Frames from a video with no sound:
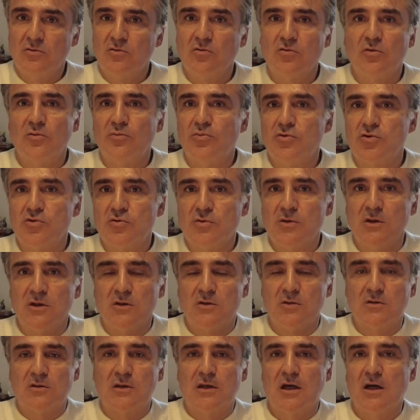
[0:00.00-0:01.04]
Donc on peut jouer
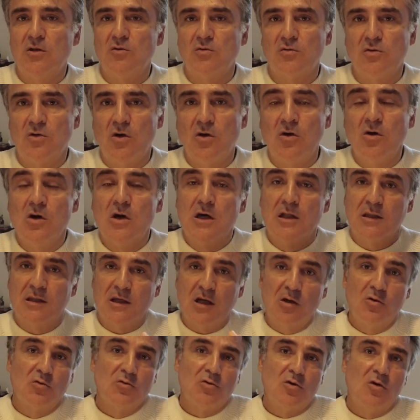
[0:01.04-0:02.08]
euh, très longtemps,
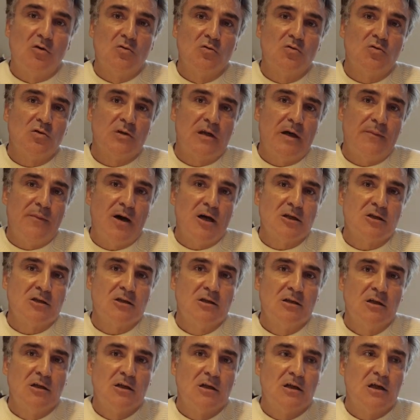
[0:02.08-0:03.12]
très longtemps au cours d'un
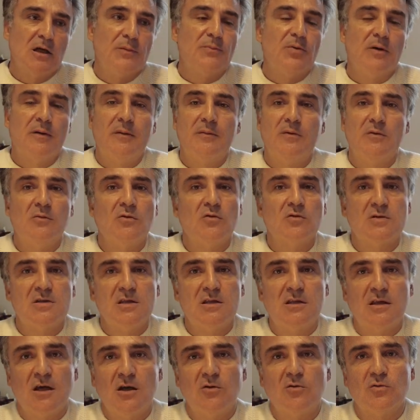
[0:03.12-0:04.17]
match et probablement
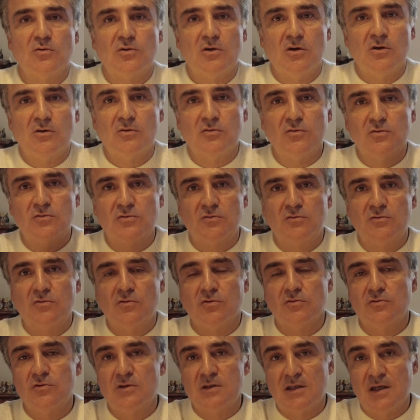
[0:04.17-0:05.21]
aussi très longtemps au
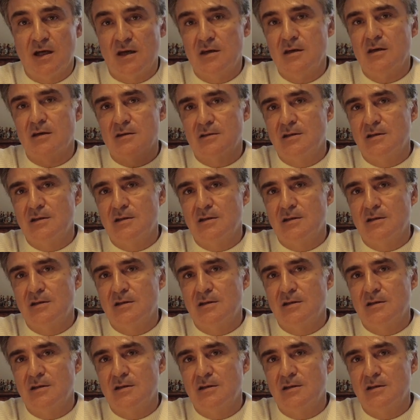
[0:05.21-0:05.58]
cours d'une carrière.